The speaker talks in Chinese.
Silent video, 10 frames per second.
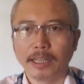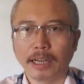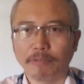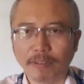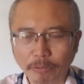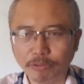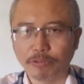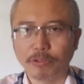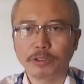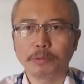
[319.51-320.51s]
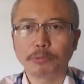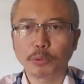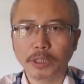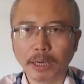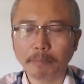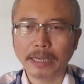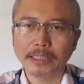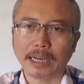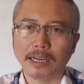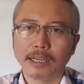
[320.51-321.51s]
那反腐就对他们
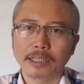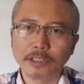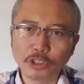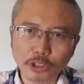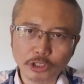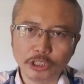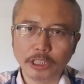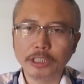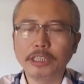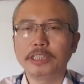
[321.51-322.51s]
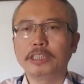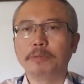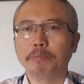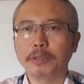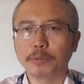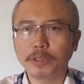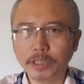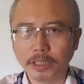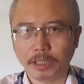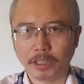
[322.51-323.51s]
来讲，跟自己的利益没有
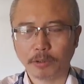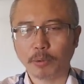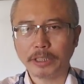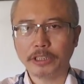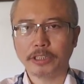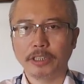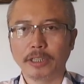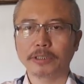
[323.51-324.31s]
任何的关系。